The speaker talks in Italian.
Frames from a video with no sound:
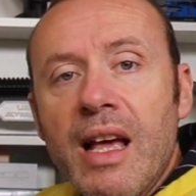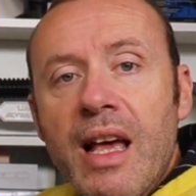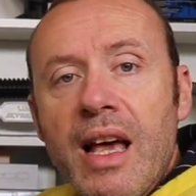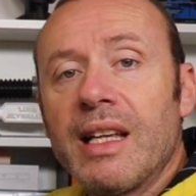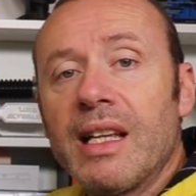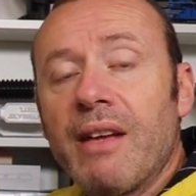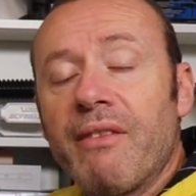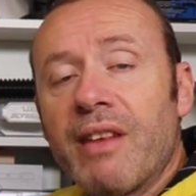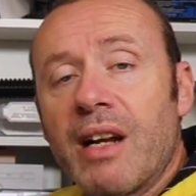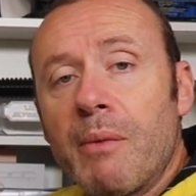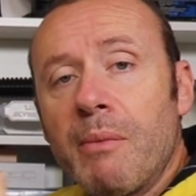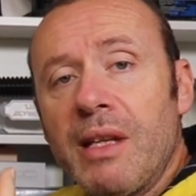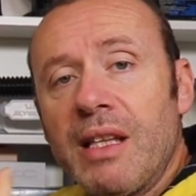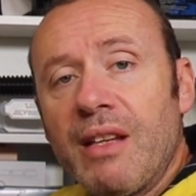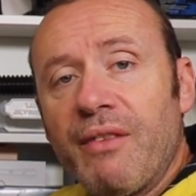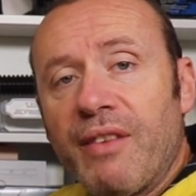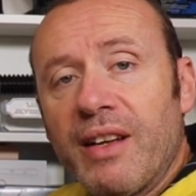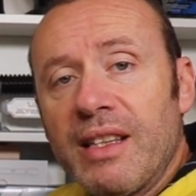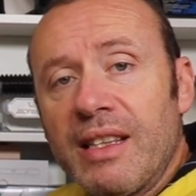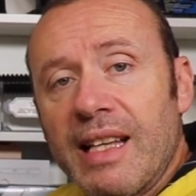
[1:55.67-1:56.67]
ed è
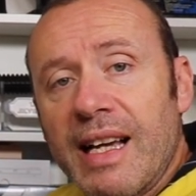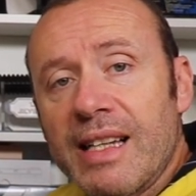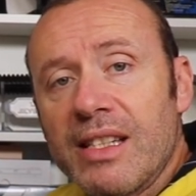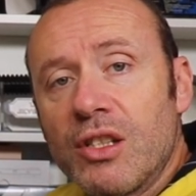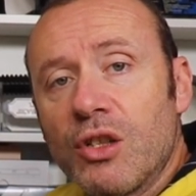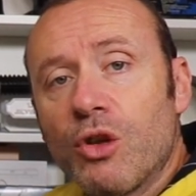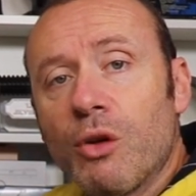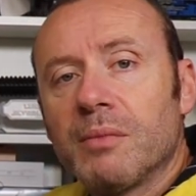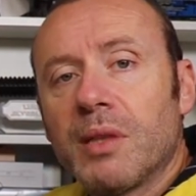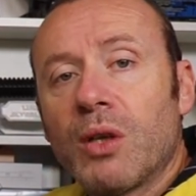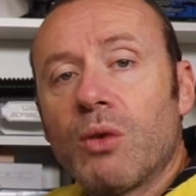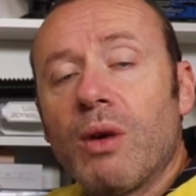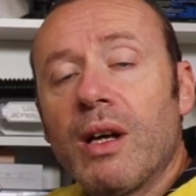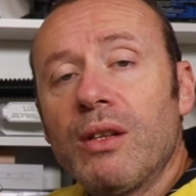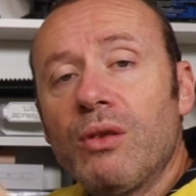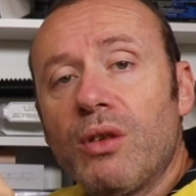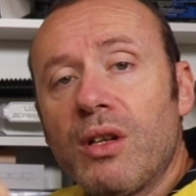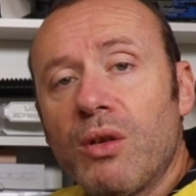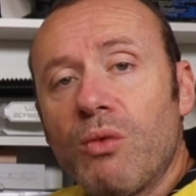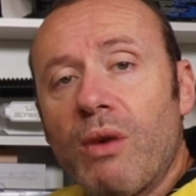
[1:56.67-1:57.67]
veramente fantastico per
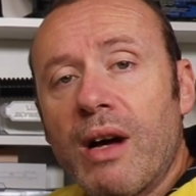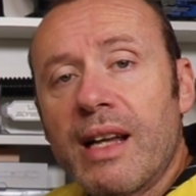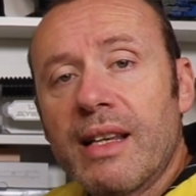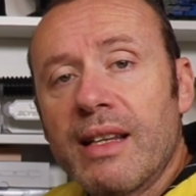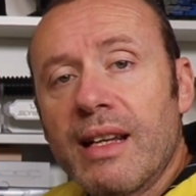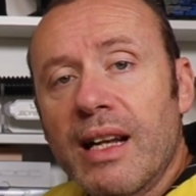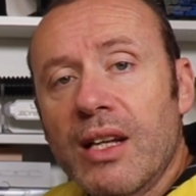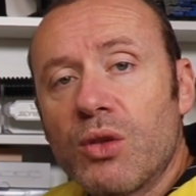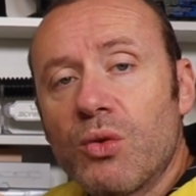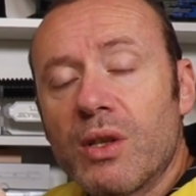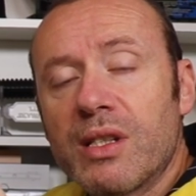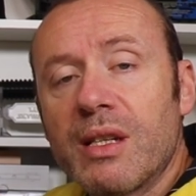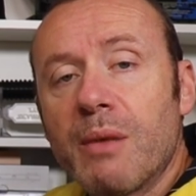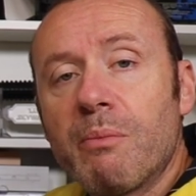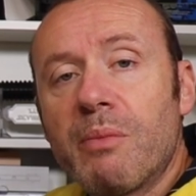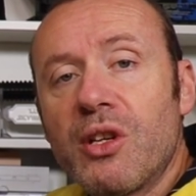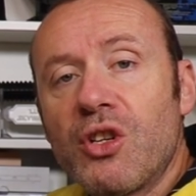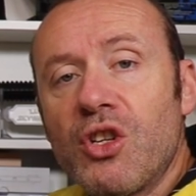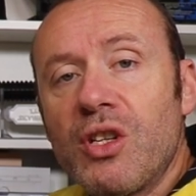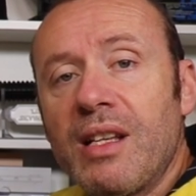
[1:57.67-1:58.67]
quanto riguarda la sua
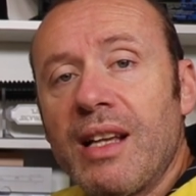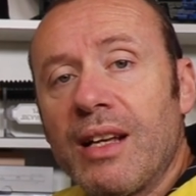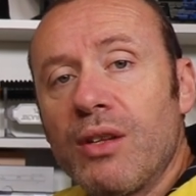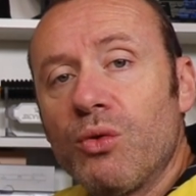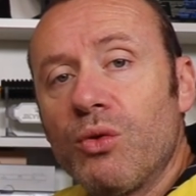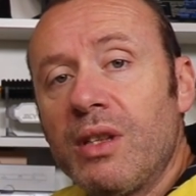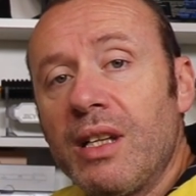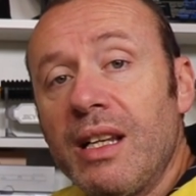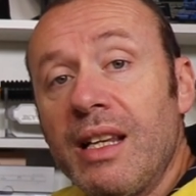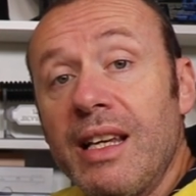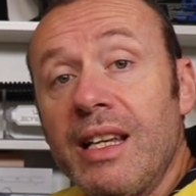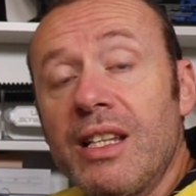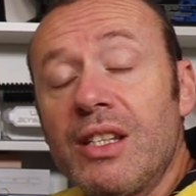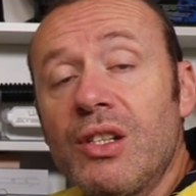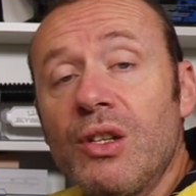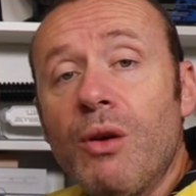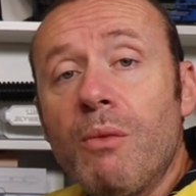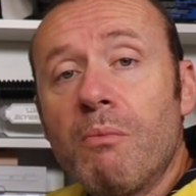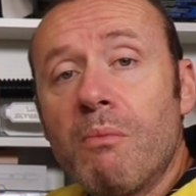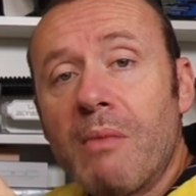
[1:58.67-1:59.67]
semplicità di
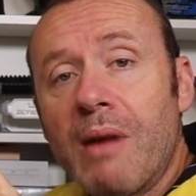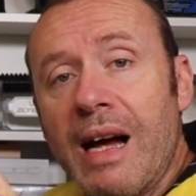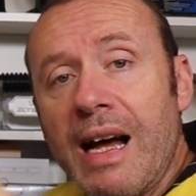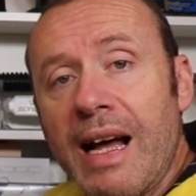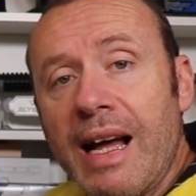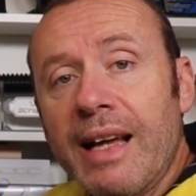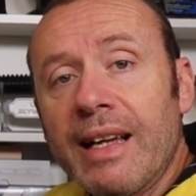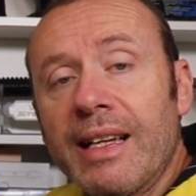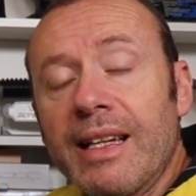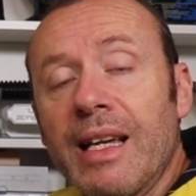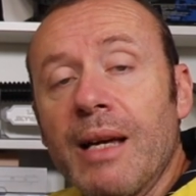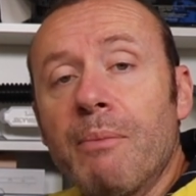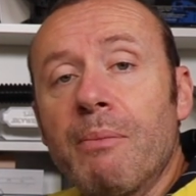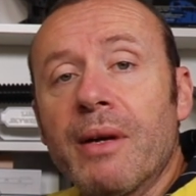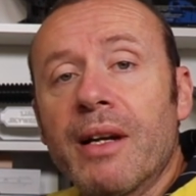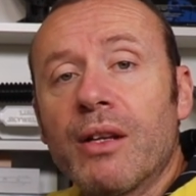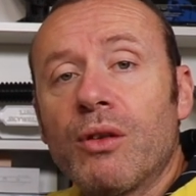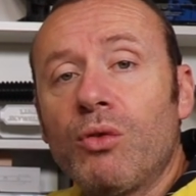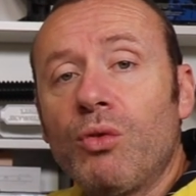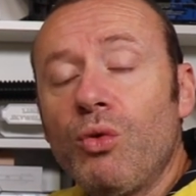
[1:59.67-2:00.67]
utilizzo ma anche
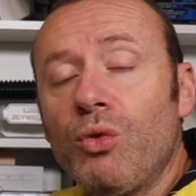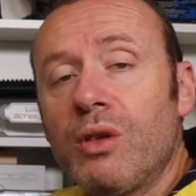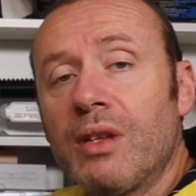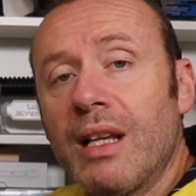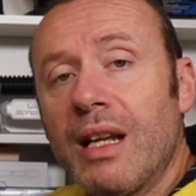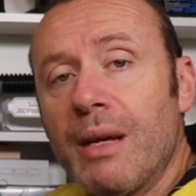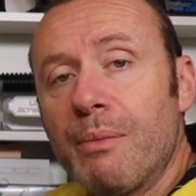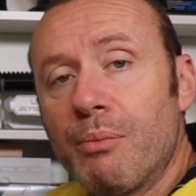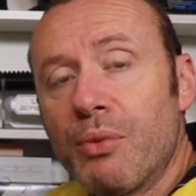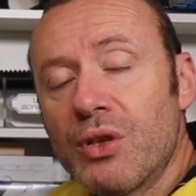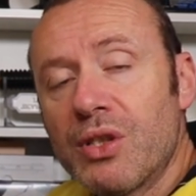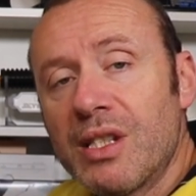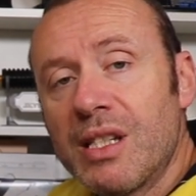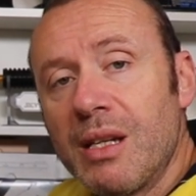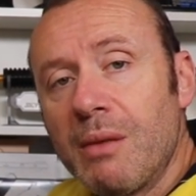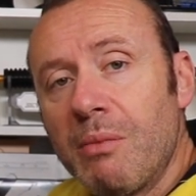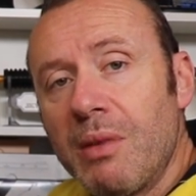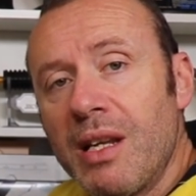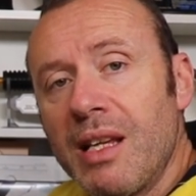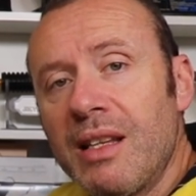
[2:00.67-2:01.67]
per tutte le
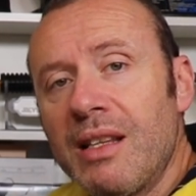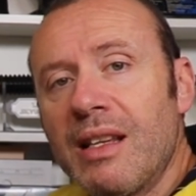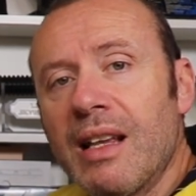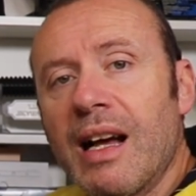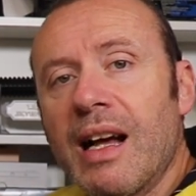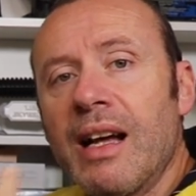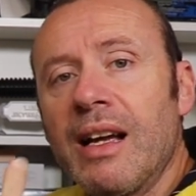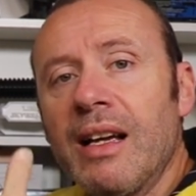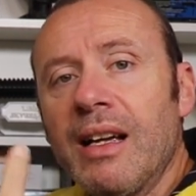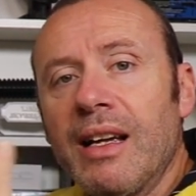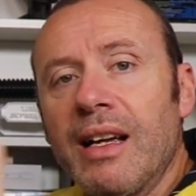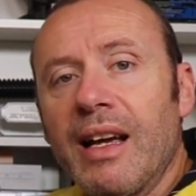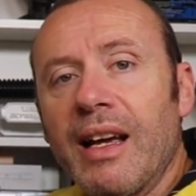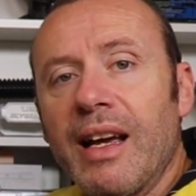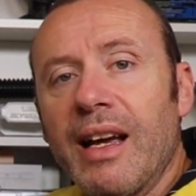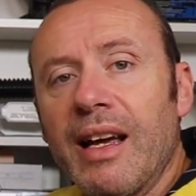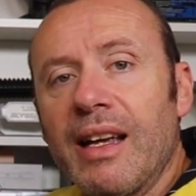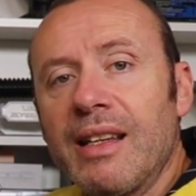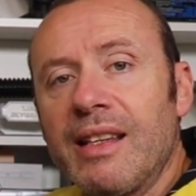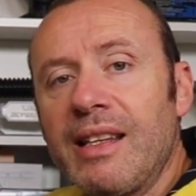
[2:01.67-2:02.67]
possibilità
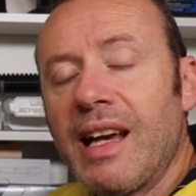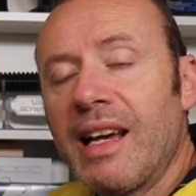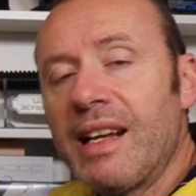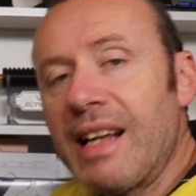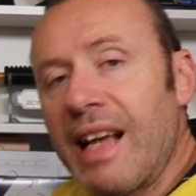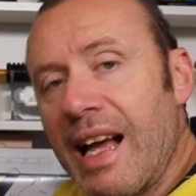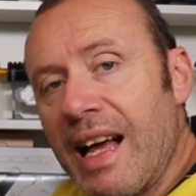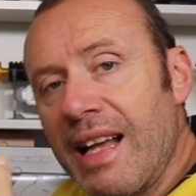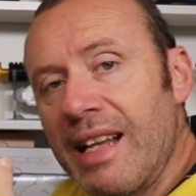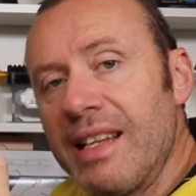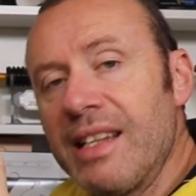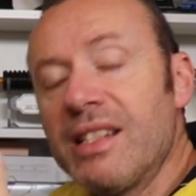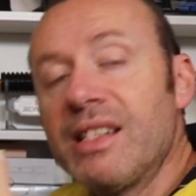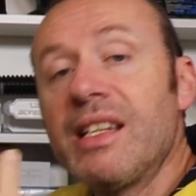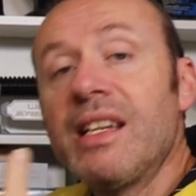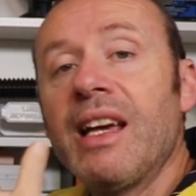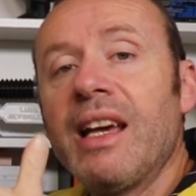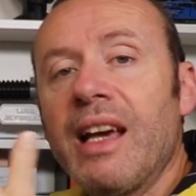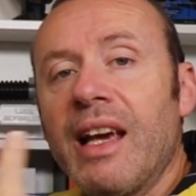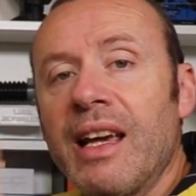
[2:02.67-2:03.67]
eh,
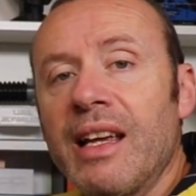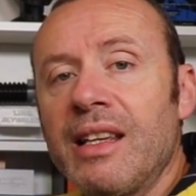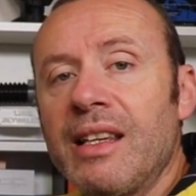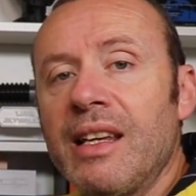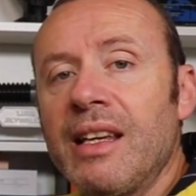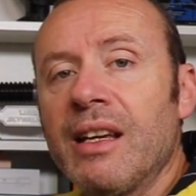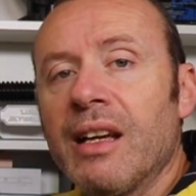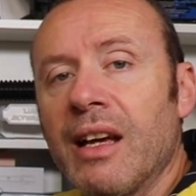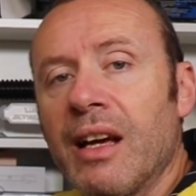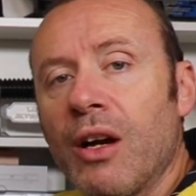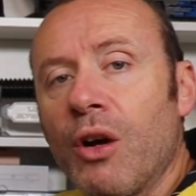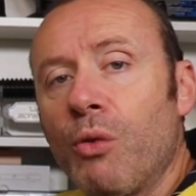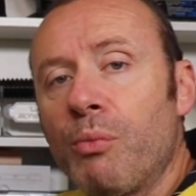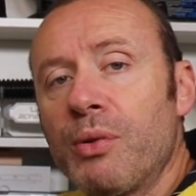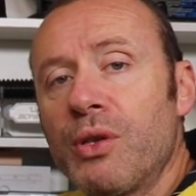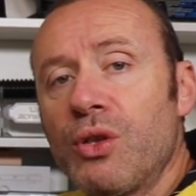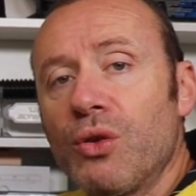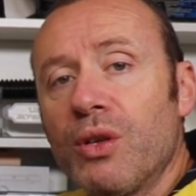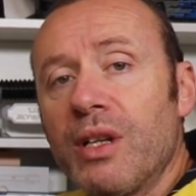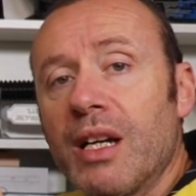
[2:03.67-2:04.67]
analisi e di eh,
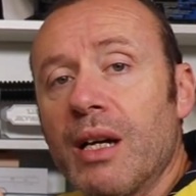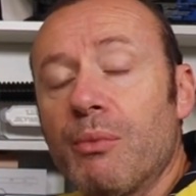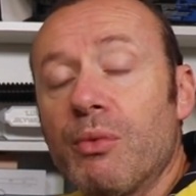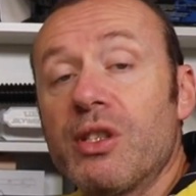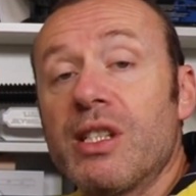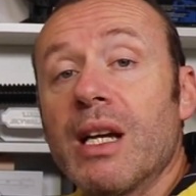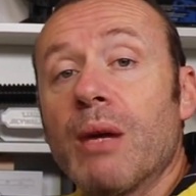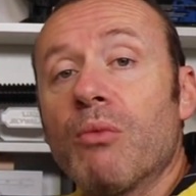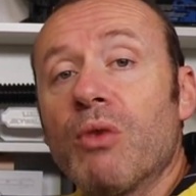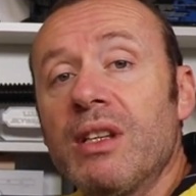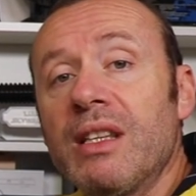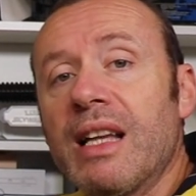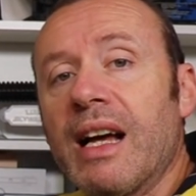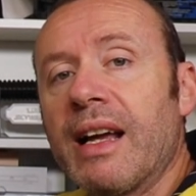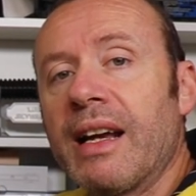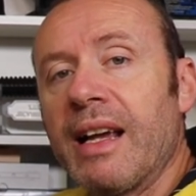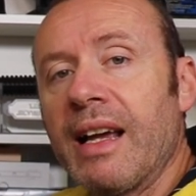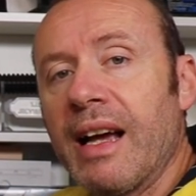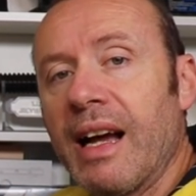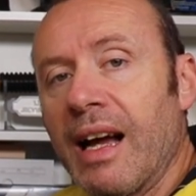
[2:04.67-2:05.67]
opzioni che possiamo
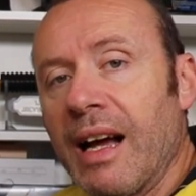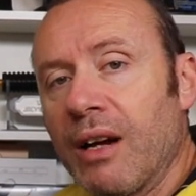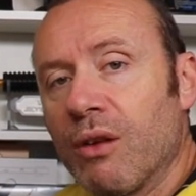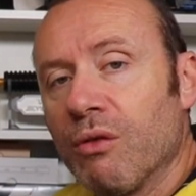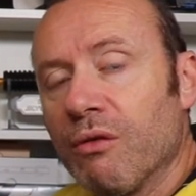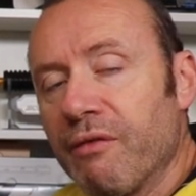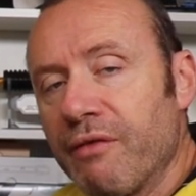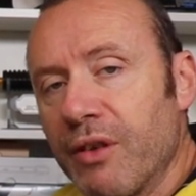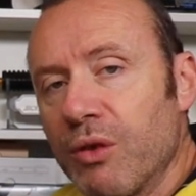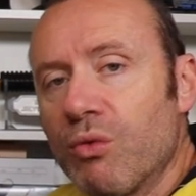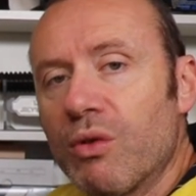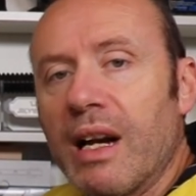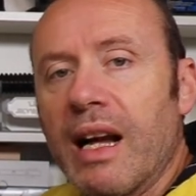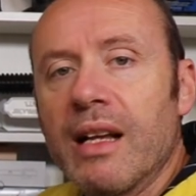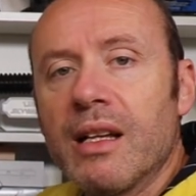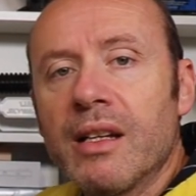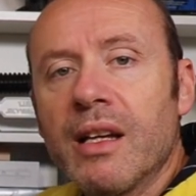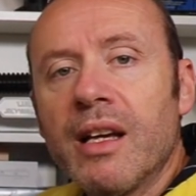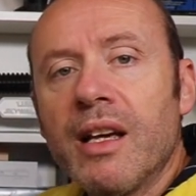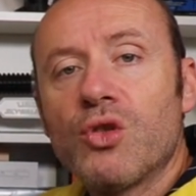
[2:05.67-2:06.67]
andare a
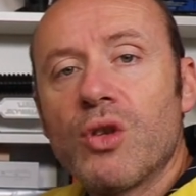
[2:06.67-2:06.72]
configurargli.